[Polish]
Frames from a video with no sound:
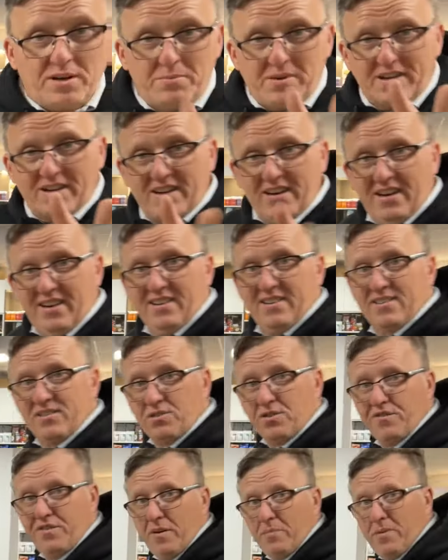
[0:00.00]
marka
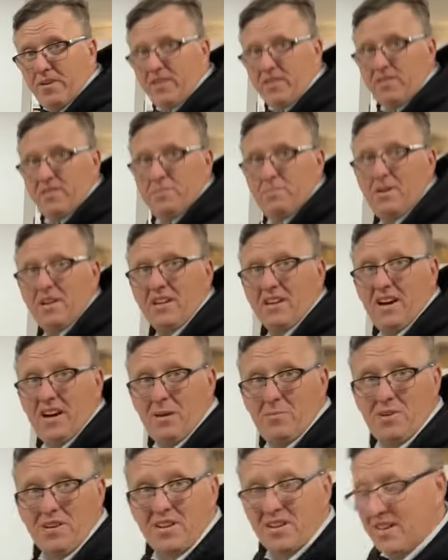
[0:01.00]
to Weber, marka
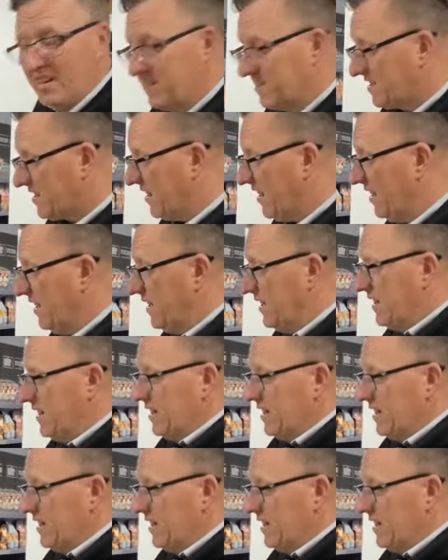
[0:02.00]
amerykańska,